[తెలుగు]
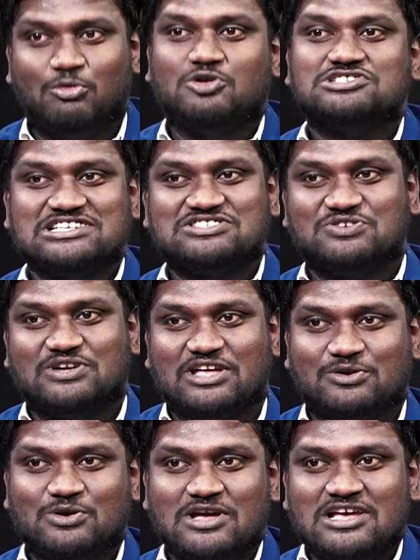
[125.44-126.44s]
పోస్ట్
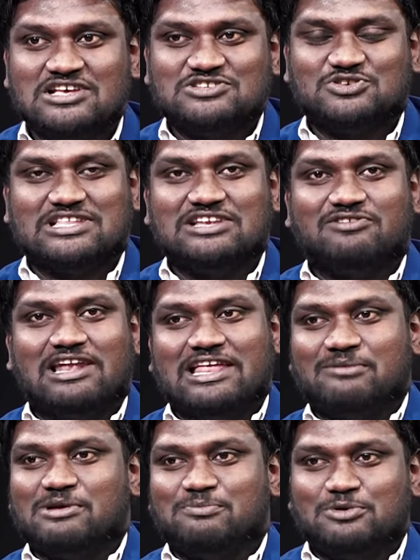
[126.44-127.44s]
చేస్తుంటారు సో దీనివల్ల
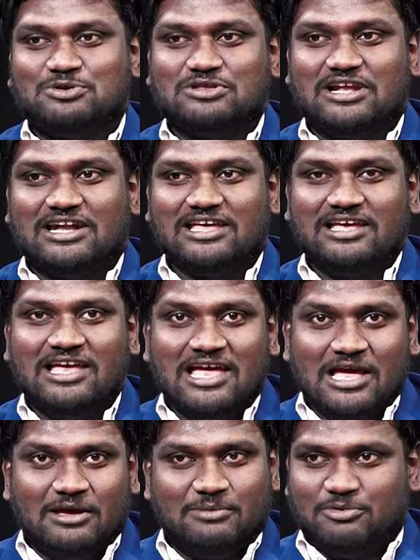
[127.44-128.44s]
ఏమైపోతుందంటే
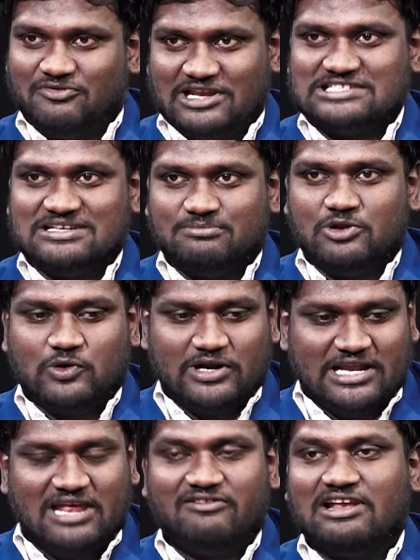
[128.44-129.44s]
ఇప్పుడు ఫర్ ఎగ్జాంపుల్ ఒక
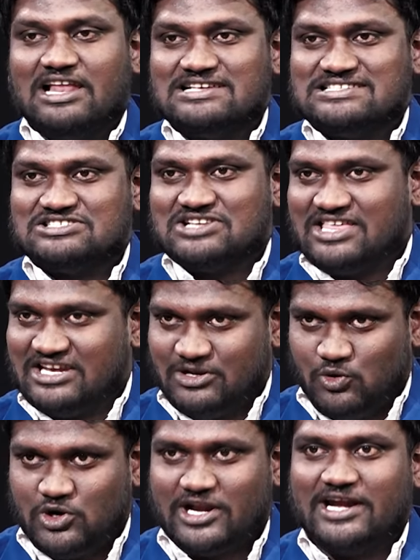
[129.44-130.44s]
డ్రైవింగ్ లైసెన్స్ లేదంటే
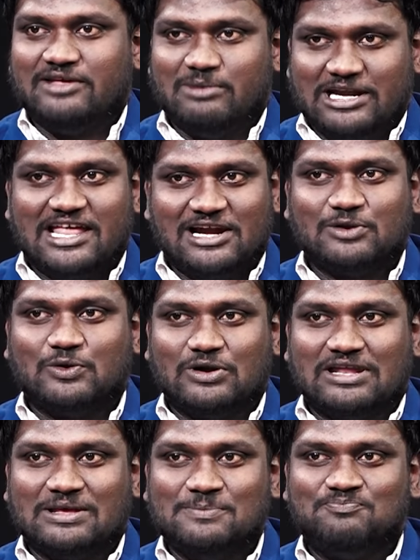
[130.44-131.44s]
ఓటర్ ఐడి
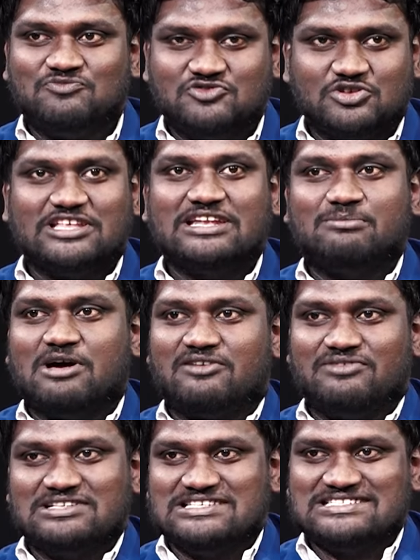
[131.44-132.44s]
పెట్టారనుకోండి సో దీన్ని
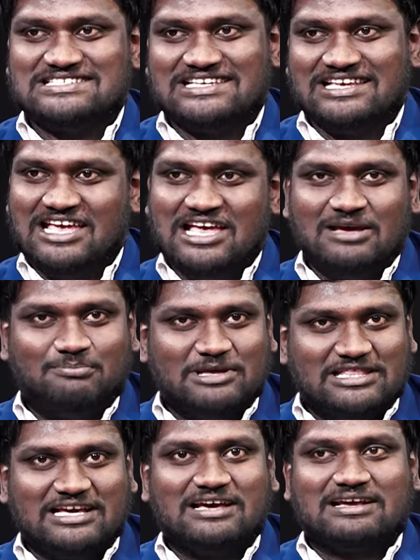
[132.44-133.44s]
మార్ఫింగ్ చేసి
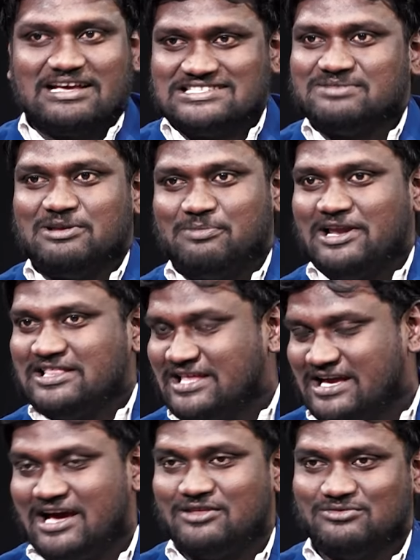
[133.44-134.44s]
పెద్దగా కష్టమైన పని అయితే
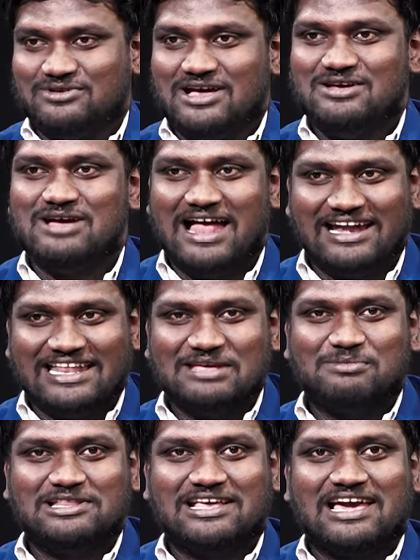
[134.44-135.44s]
కాదు అంటే
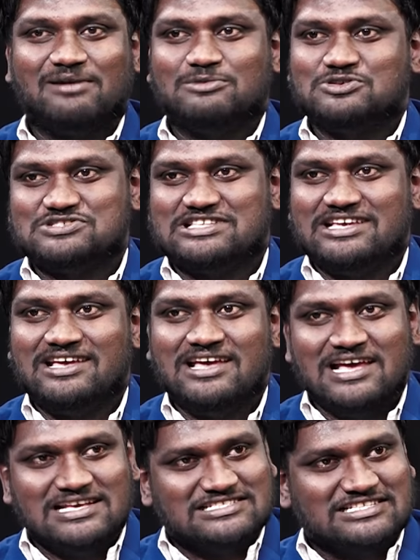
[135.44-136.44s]
ఈ మధ్యకాలంలో చూస్తే
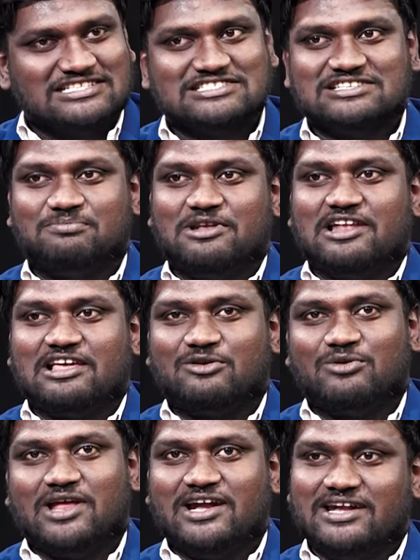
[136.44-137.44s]
చిన్న చిన్న పిల్లలకు
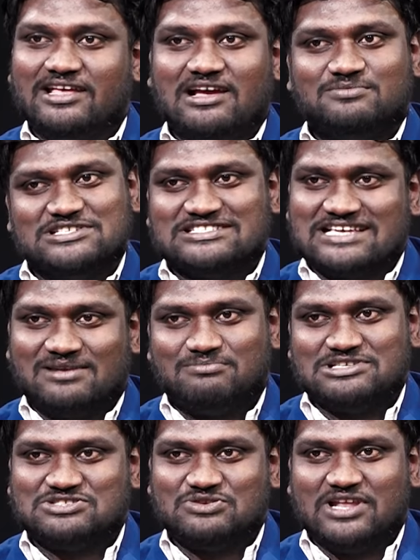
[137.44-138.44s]
కూడా ఎడిటింగ్ ఆప్షన్స్
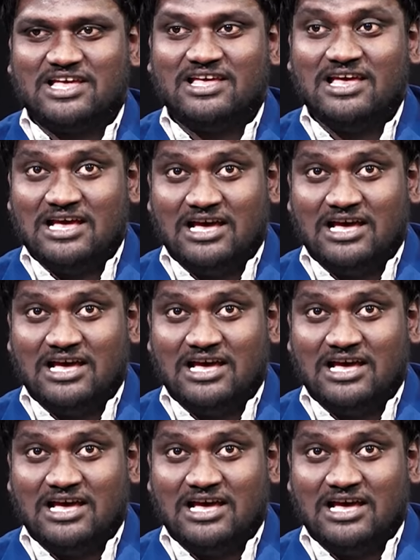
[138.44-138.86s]
కనిపిస్తున్నాయి